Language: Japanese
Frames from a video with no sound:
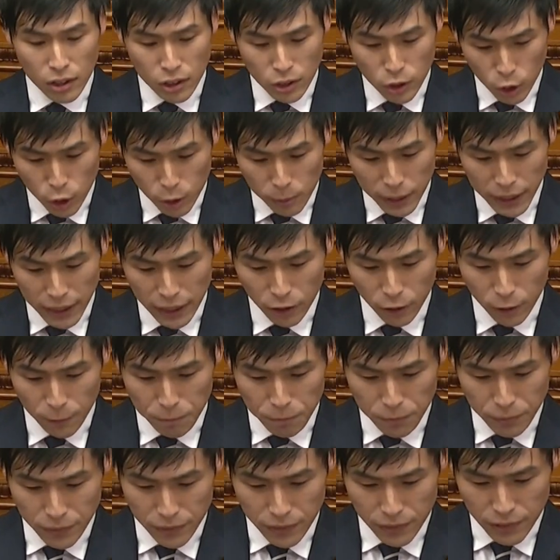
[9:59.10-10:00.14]
職場での
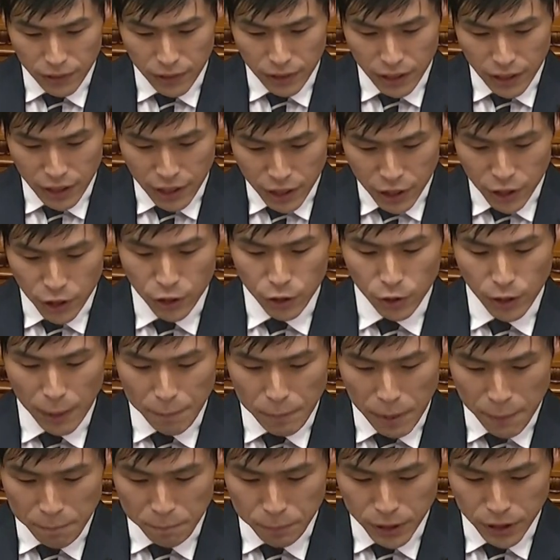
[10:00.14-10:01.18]
ヒールや
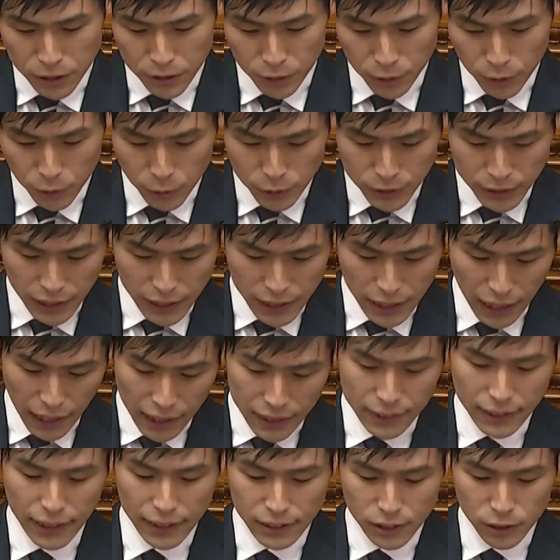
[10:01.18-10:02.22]
パンプスの強制に
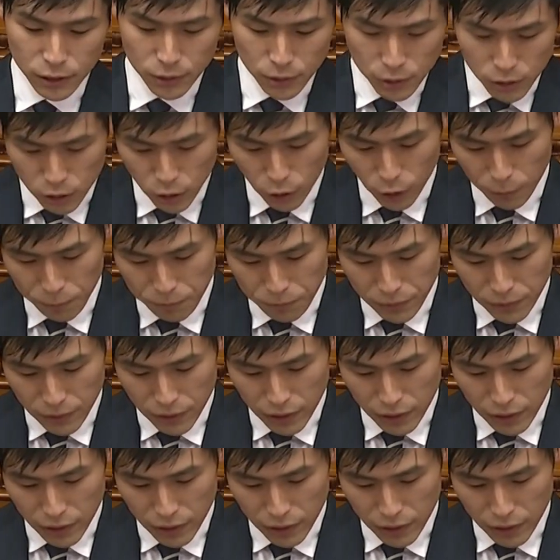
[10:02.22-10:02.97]
反対する運動、